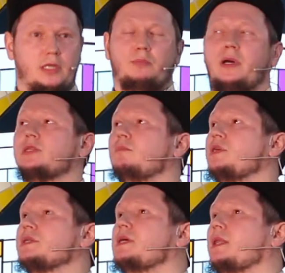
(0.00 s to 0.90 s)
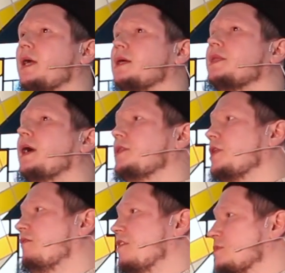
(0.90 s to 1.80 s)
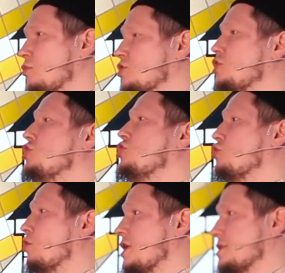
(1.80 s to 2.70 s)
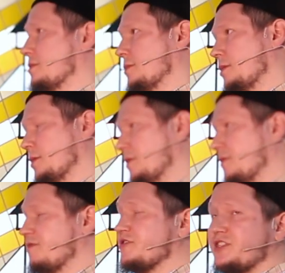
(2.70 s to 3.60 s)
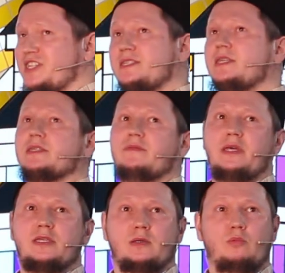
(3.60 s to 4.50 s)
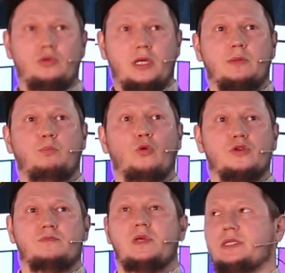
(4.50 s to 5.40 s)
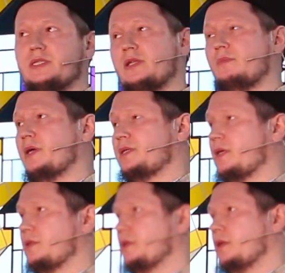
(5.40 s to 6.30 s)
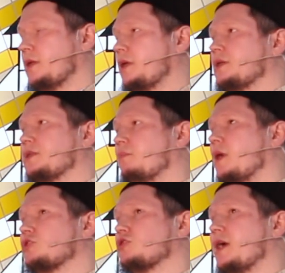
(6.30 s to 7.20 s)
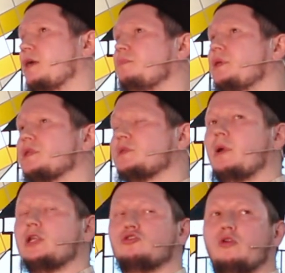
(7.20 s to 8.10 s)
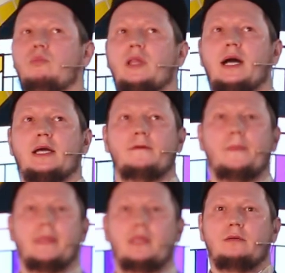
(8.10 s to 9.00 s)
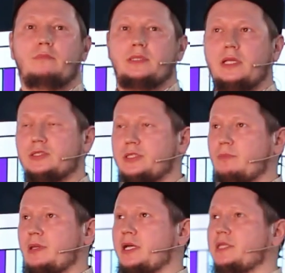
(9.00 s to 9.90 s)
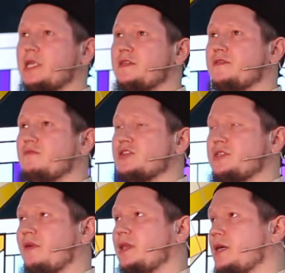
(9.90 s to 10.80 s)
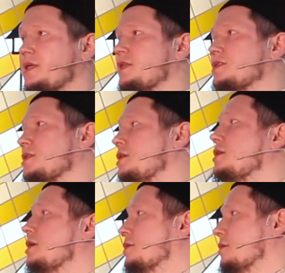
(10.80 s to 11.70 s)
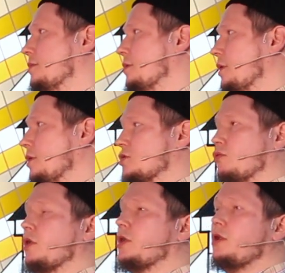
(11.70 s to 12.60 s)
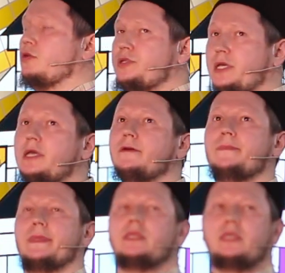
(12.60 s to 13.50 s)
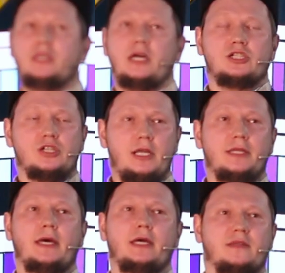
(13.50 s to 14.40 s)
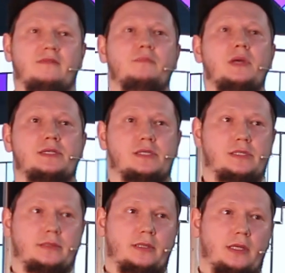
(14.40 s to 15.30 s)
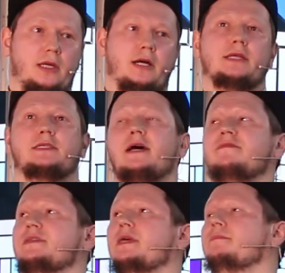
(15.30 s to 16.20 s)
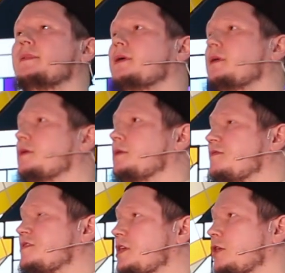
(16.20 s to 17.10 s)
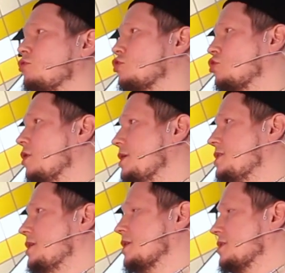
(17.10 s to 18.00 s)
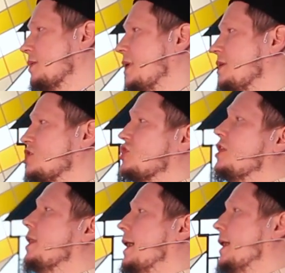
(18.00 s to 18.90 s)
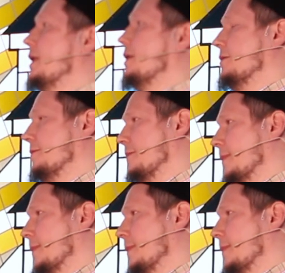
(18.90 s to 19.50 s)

И поэтому, если Аллах дал нам возможность еще раз в жизни своей соблюдать пост месяц Рамадан, это большая милость, большое благо. Мы должны благодарить Всевышнего Аллаха и ценить это. Сколько людей не дожили до этого месяца, хотя всем, всей душой и сердцем они желали